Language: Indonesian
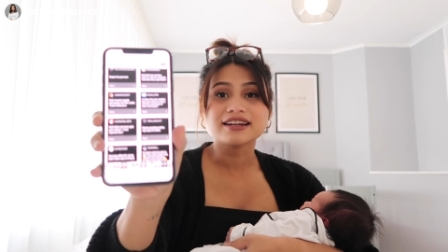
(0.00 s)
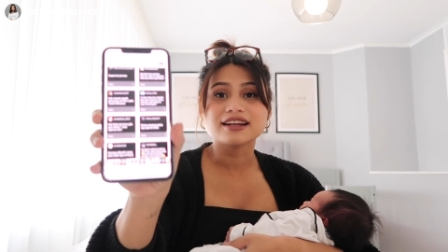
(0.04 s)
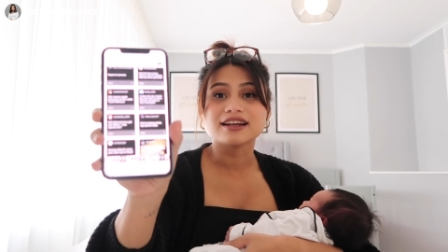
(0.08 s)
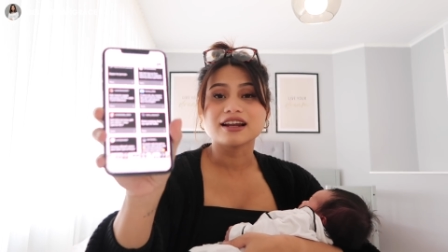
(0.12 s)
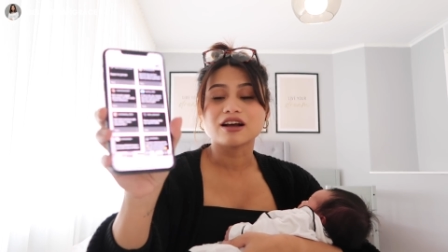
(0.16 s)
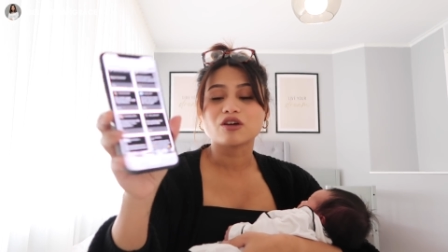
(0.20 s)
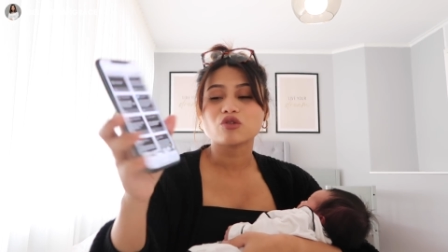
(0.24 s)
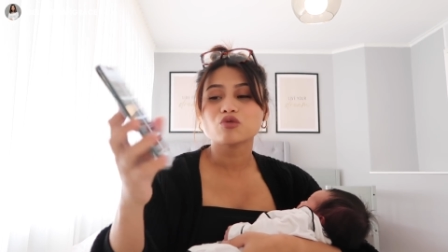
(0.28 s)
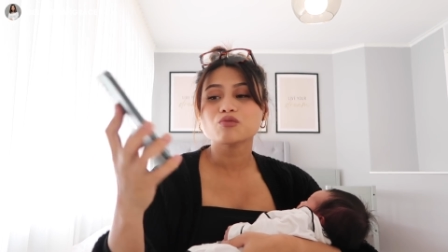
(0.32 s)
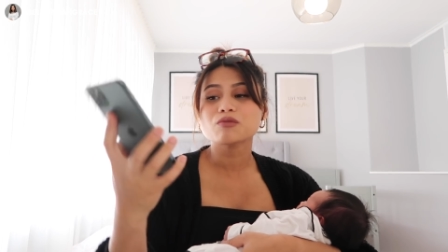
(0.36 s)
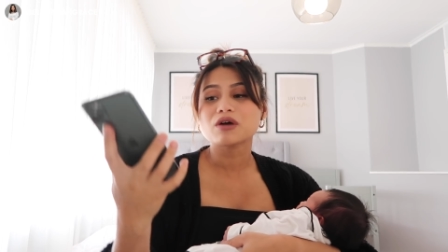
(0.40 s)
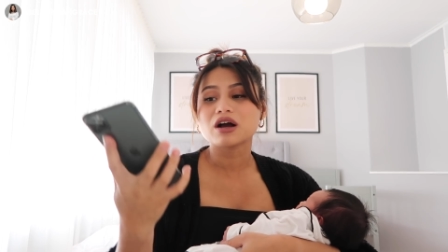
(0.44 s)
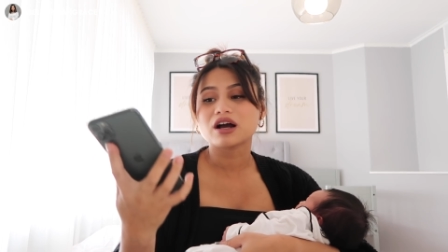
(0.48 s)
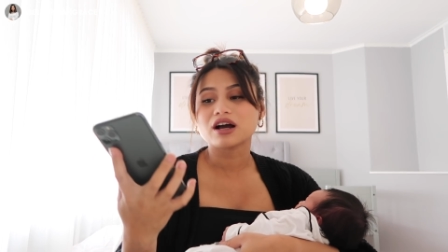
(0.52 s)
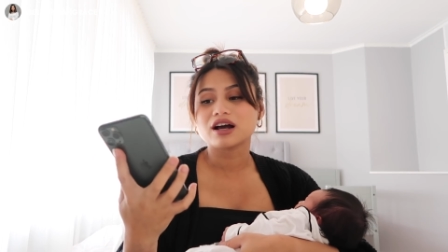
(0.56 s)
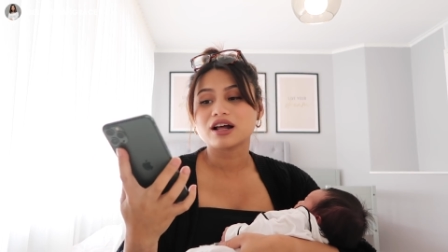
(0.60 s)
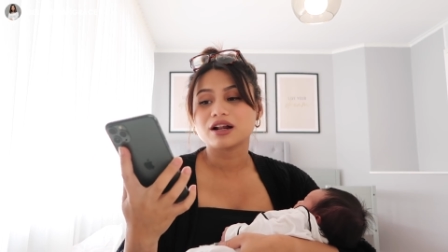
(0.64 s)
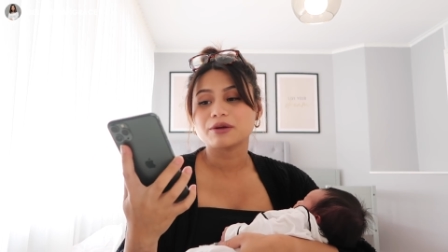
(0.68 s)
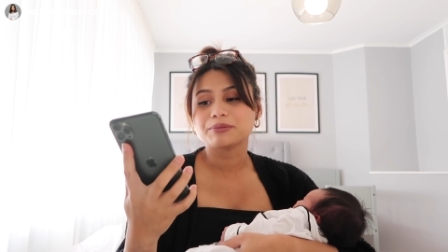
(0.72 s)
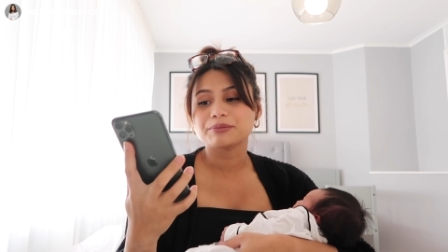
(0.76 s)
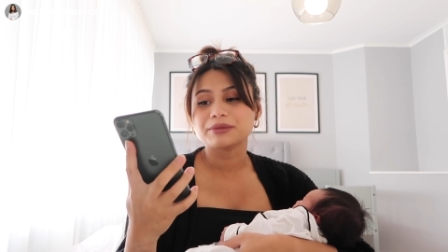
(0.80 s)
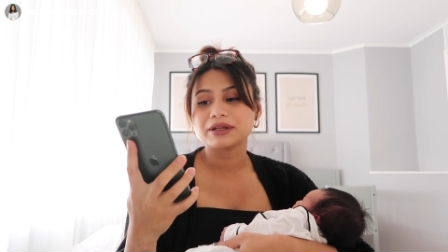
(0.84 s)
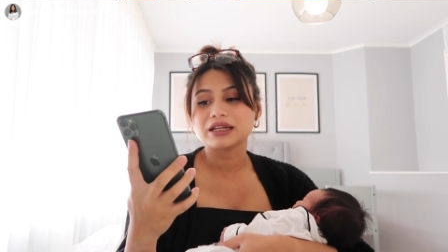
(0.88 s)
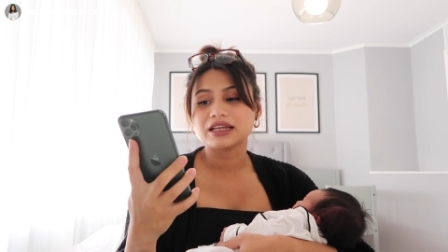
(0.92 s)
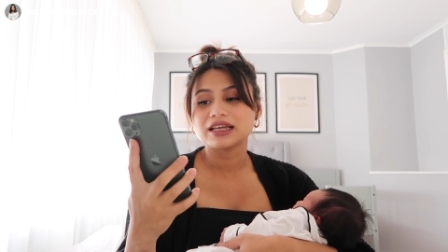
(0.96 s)
dan aku
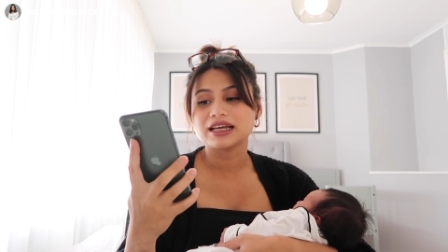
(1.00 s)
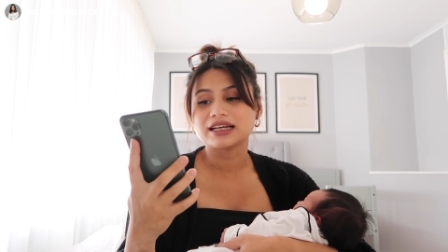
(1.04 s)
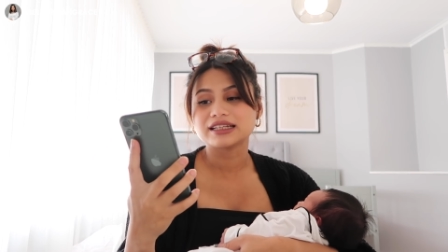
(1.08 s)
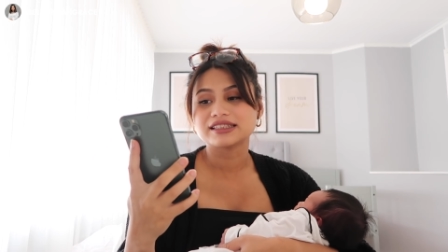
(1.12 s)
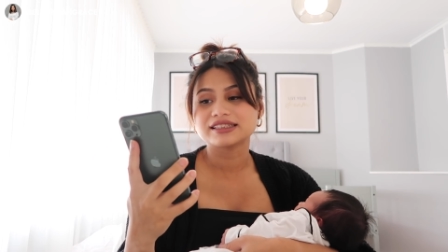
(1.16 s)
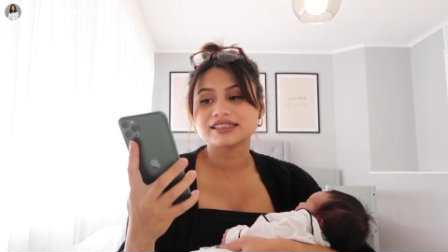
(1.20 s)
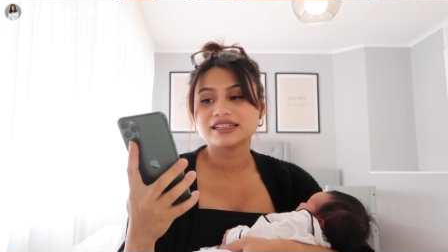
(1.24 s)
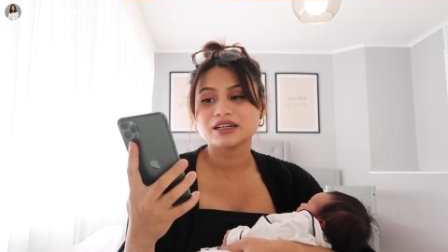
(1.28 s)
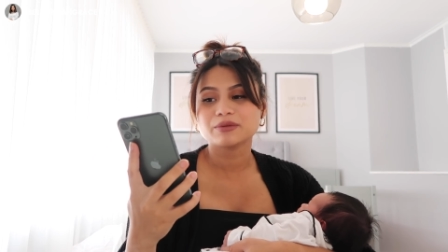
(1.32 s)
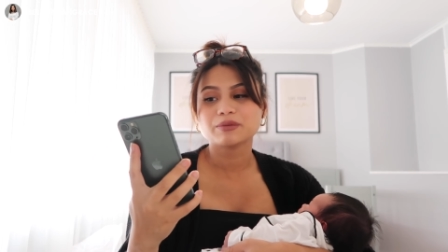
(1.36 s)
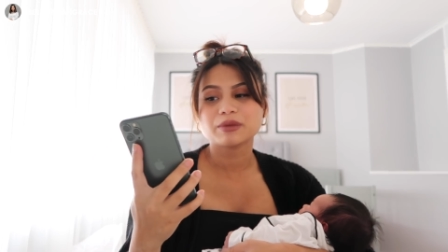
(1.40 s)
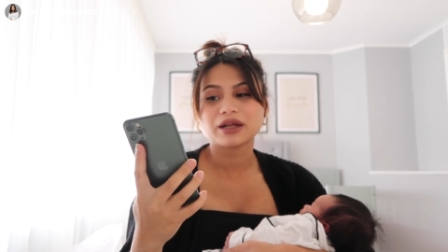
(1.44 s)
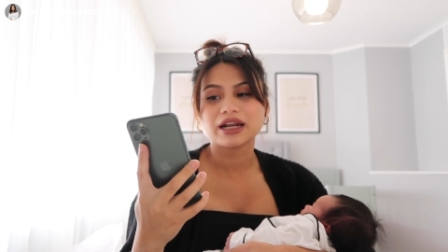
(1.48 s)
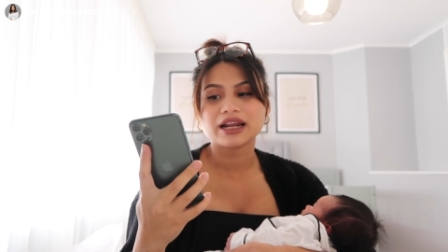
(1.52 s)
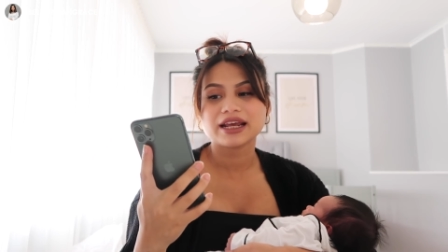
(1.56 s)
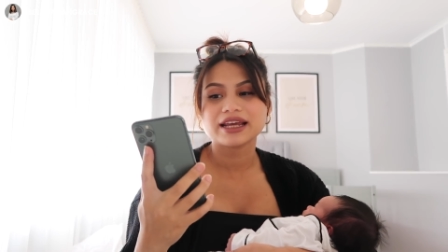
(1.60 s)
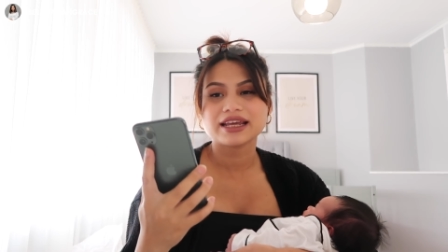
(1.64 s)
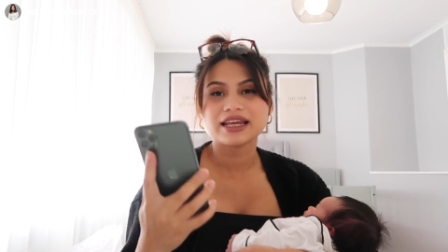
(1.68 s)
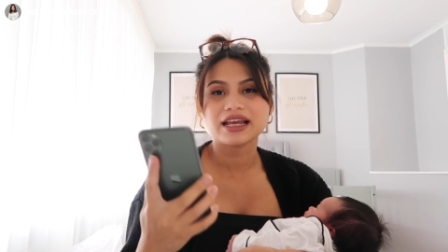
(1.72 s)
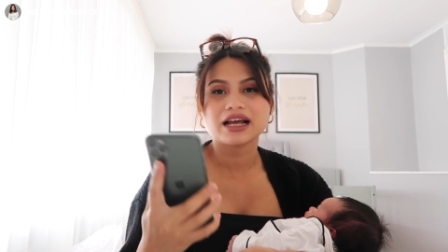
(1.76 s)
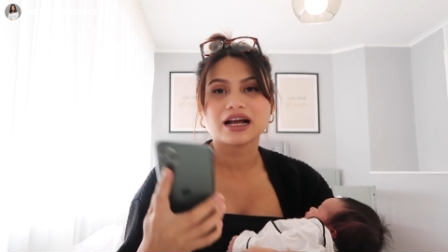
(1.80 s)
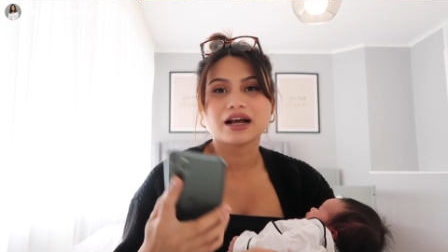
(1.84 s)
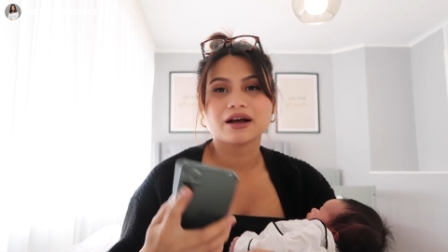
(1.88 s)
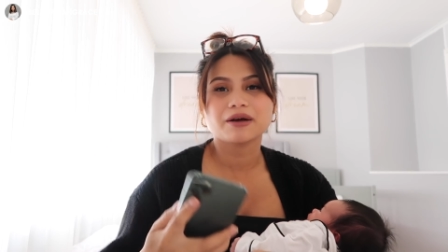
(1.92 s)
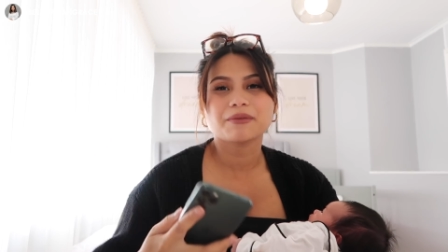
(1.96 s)
bakal pilih aja mana
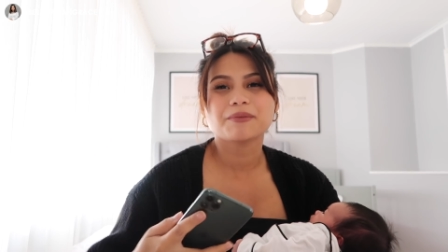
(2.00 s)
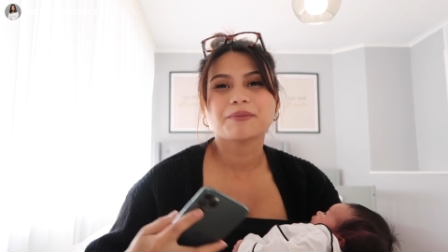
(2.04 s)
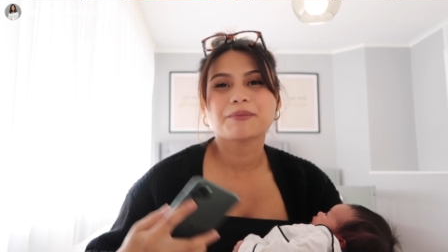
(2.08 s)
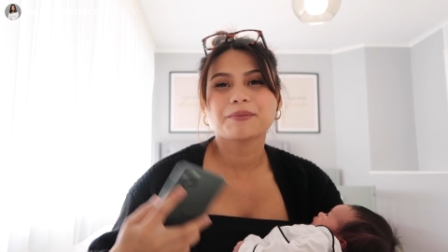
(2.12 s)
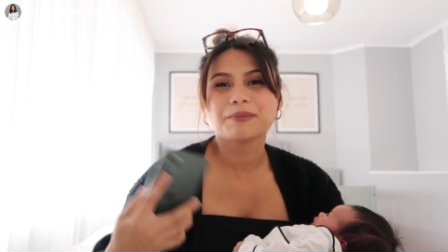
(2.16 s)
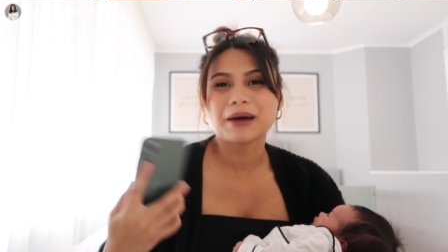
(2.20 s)
yang